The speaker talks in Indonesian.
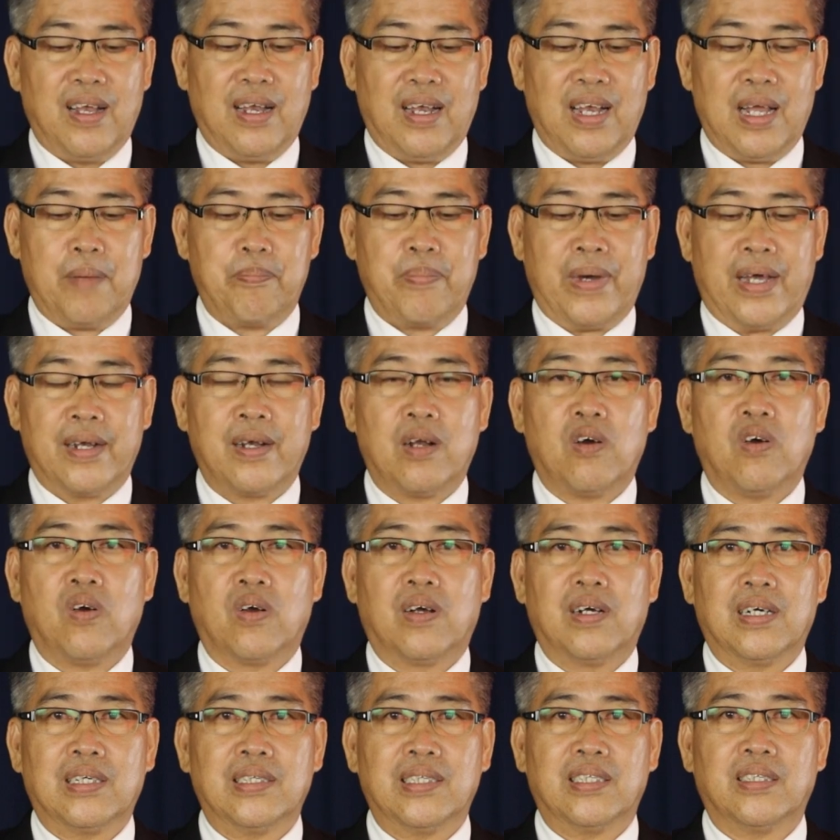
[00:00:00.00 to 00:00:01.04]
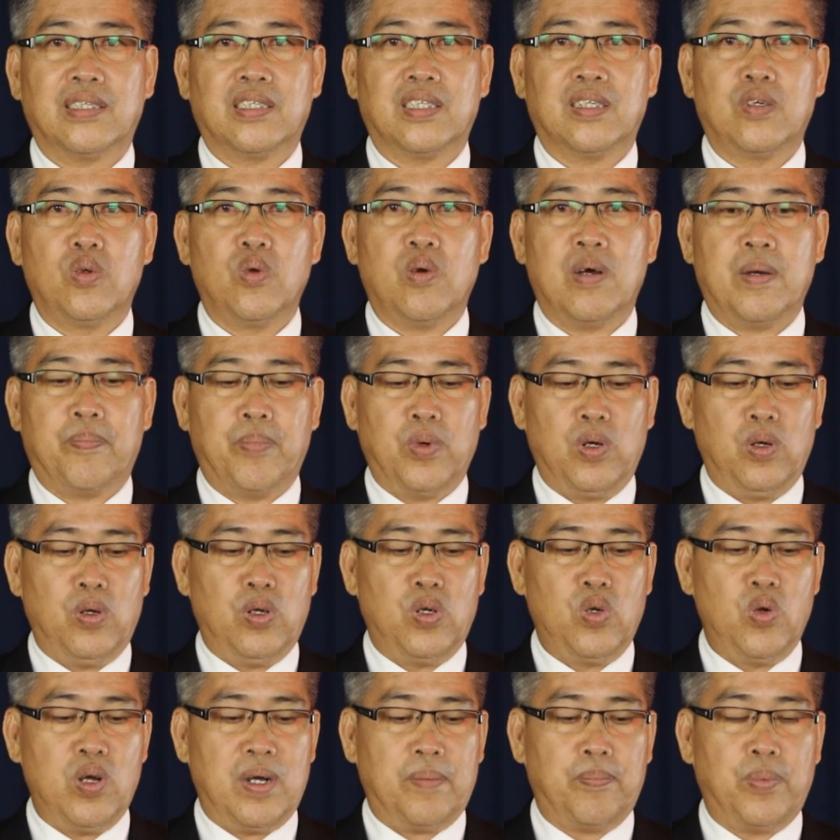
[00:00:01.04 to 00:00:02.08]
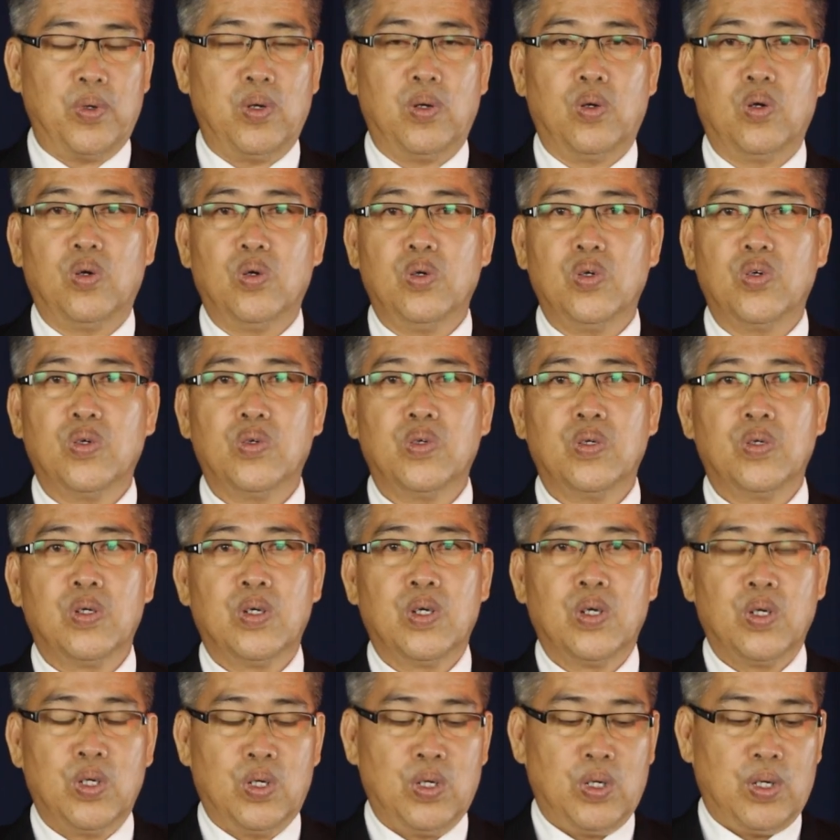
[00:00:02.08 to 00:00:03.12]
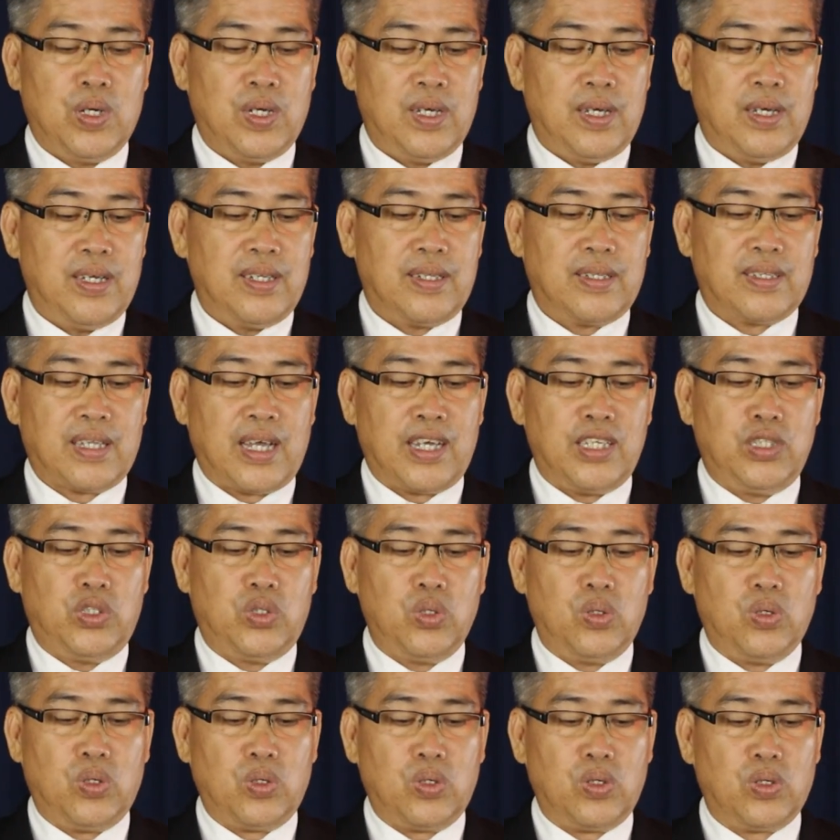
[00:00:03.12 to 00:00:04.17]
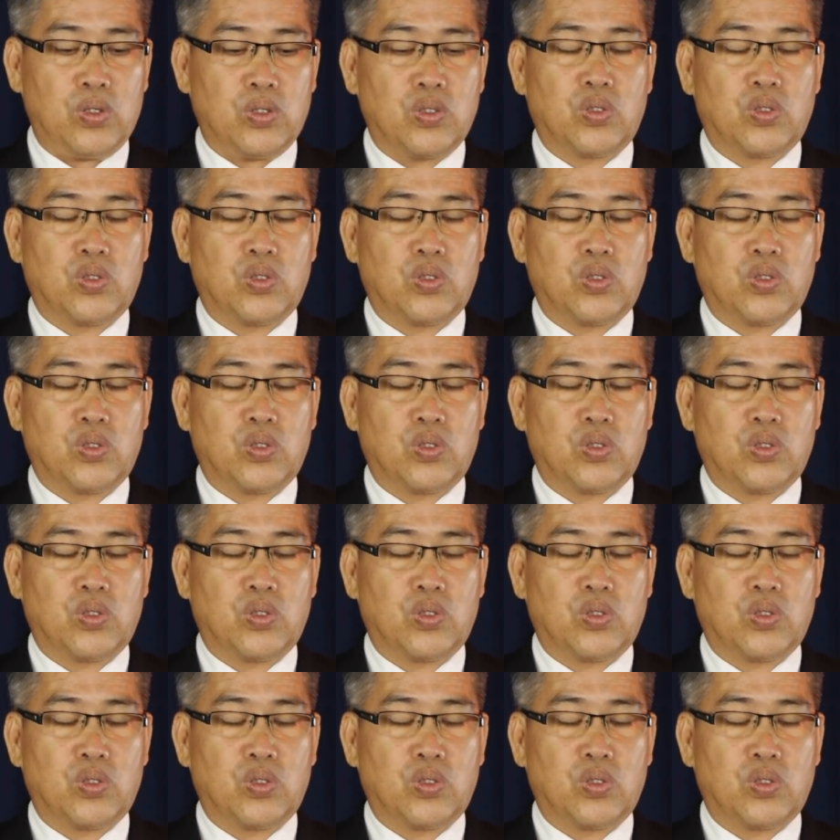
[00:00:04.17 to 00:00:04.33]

8 Agustus 2020 Tajuk